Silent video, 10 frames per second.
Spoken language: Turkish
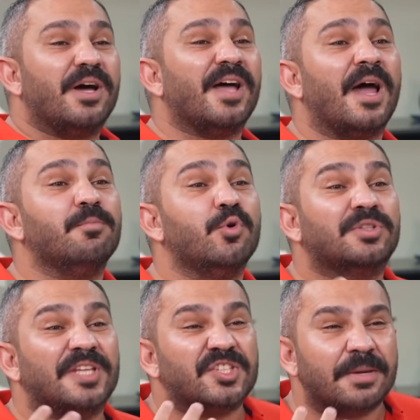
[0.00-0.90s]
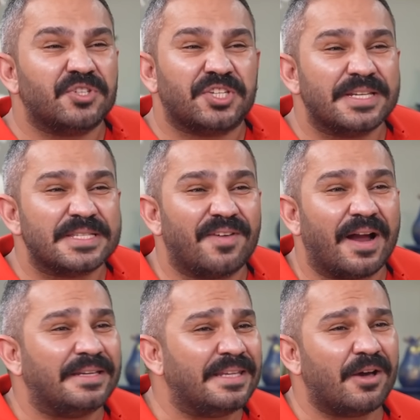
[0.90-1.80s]
bu kadar gelsin. muhteşem işiniz
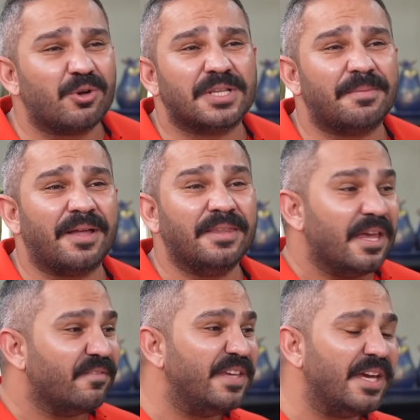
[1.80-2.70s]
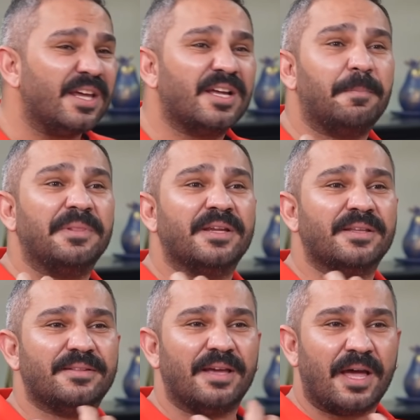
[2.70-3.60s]
var. Niye o zaman Viyana
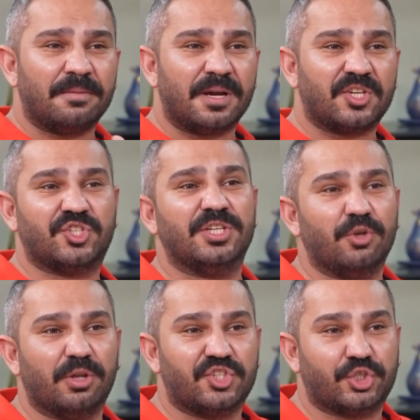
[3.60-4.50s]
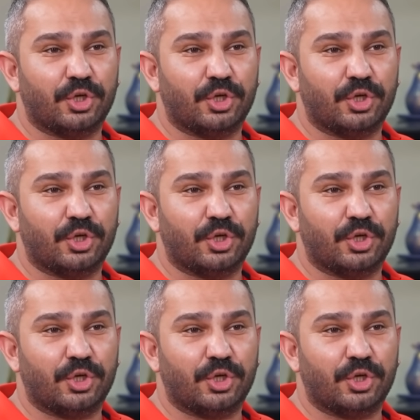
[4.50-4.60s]
kapılarına dayanmak için yola